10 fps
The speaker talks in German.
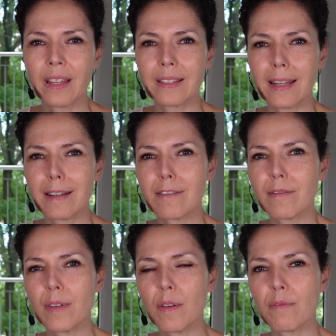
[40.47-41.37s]

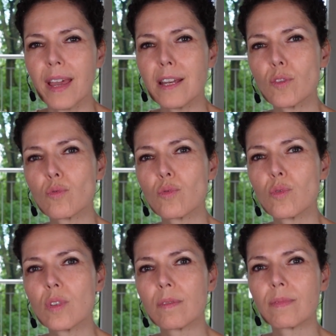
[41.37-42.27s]
Denn wenn
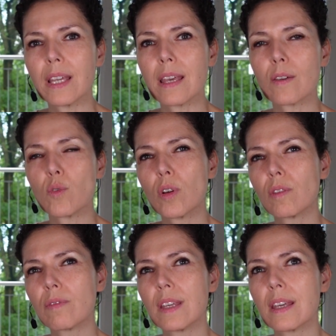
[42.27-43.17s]
du
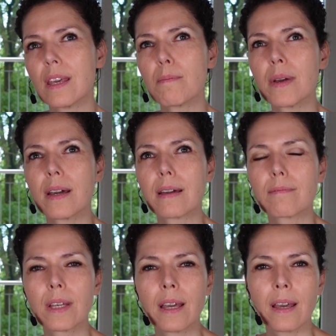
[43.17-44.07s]
irgendwie
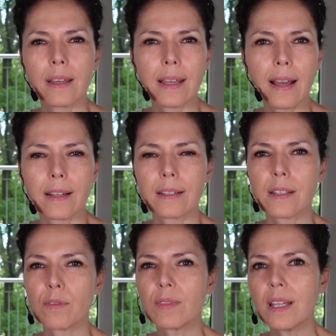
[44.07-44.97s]
immer, ja,
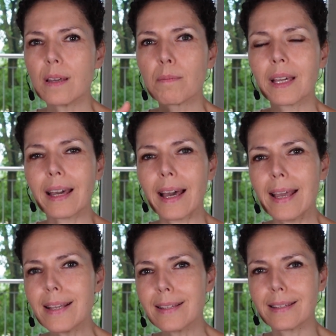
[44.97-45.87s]
dich wie im
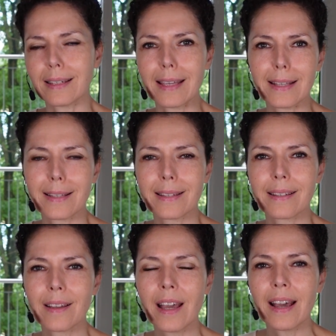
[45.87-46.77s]
Kreis
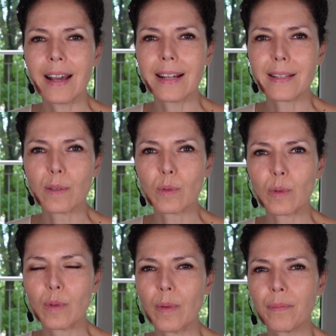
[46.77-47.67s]
drehst.
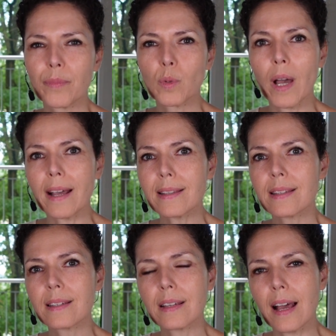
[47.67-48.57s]
Also du
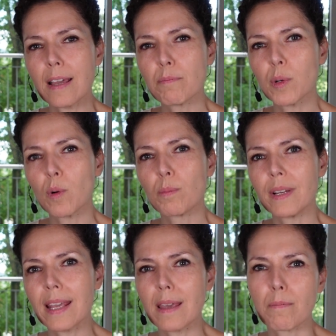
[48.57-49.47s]
hast ein
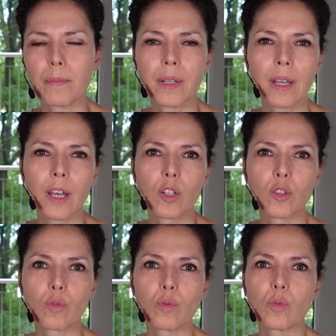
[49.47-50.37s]
Problem,
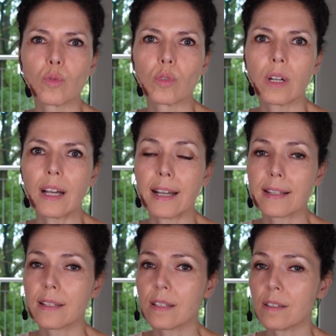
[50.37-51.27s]
du
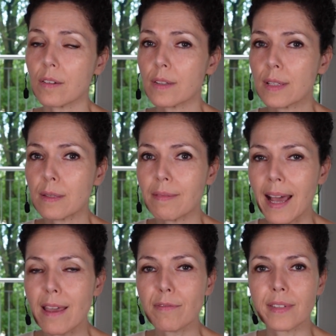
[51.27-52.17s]
hast
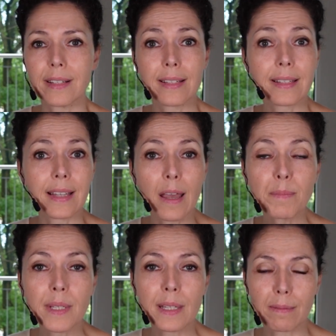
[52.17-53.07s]
Zweifel,
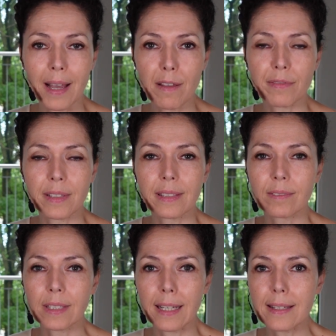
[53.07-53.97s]
Selbstzweifel,
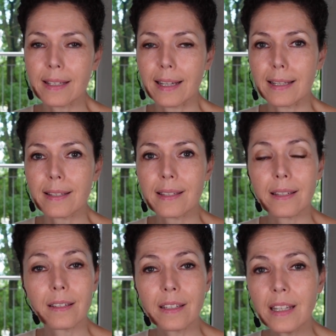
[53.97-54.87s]
ganz, ganz
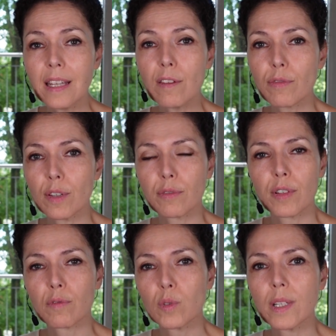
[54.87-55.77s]
tief
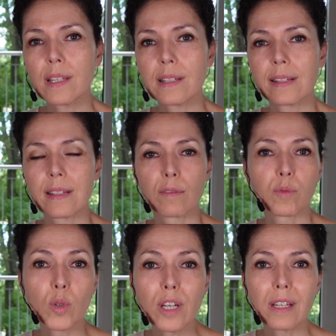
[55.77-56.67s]
verwurzelte
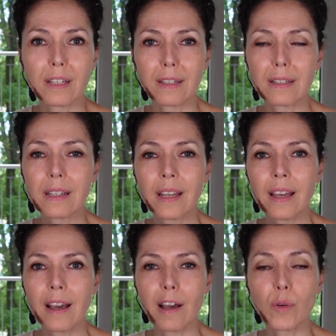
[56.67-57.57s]
Wunden
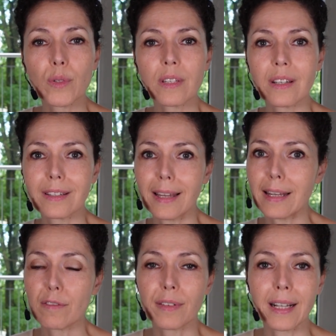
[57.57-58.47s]
aus
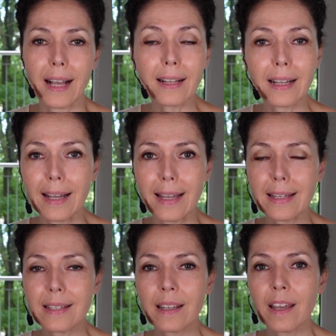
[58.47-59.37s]
deiner
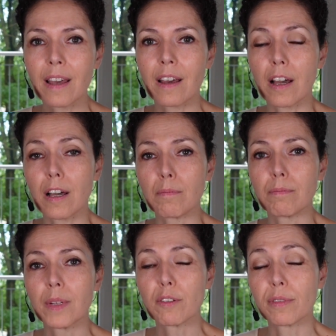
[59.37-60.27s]
Vergangenheit.
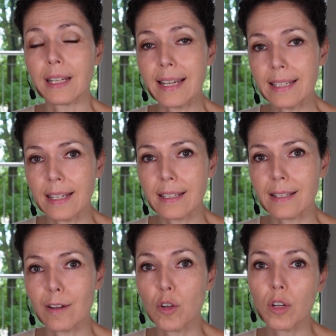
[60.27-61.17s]
Ähm, vielleicht hat
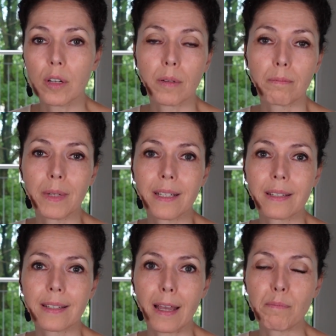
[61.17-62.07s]
es auch
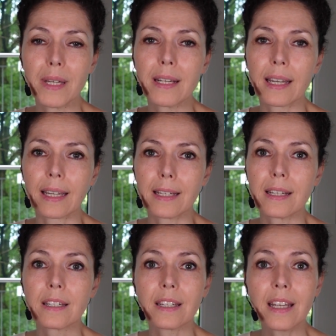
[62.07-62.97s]
mit deinem
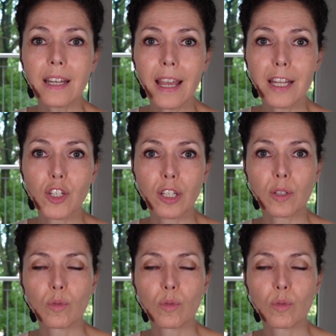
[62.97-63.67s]
inneren Teenager zu